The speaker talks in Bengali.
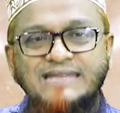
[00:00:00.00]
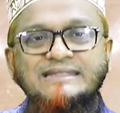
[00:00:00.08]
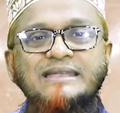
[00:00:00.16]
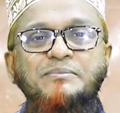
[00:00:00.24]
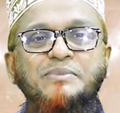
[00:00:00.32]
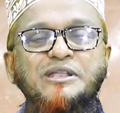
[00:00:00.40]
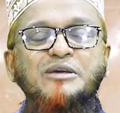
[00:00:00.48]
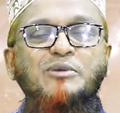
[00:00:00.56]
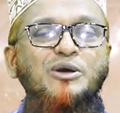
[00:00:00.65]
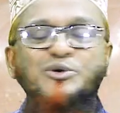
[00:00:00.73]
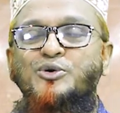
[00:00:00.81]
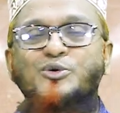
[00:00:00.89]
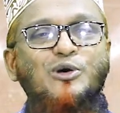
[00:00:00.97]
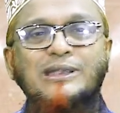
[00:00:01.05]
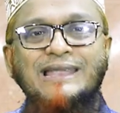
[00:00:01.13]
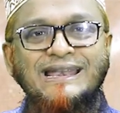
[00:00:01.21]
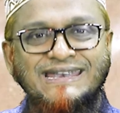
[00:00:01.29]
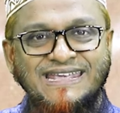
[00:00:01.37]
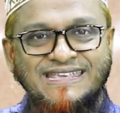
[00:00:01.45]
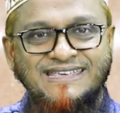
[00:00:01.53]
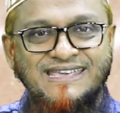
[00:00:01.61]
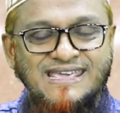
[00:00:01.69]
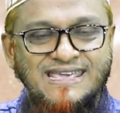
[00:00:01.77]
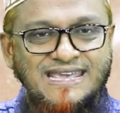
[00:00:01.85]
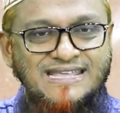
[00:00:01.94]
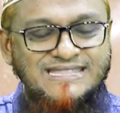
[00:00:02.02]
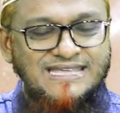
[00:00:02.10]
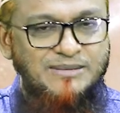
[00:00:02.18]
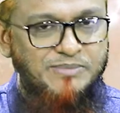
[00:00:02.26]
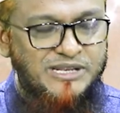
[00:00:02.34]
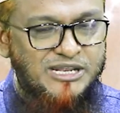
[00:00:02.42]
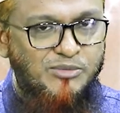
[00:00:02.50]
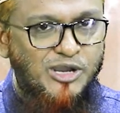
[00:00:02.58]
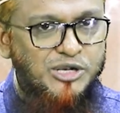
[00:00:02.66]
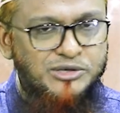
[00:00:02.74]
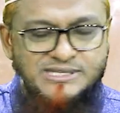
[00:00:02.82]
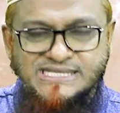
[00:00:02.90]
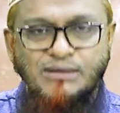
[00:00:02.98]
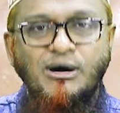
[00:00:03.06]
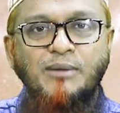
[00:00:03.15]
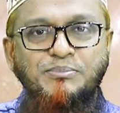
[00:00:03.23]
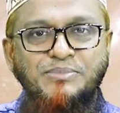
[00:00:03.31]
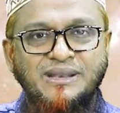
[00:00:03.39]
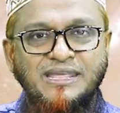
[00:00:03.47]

এদের বিনিময়ে কোনো কল্যাণ নেই এদের বিনিময়ে কোনো স্বভাব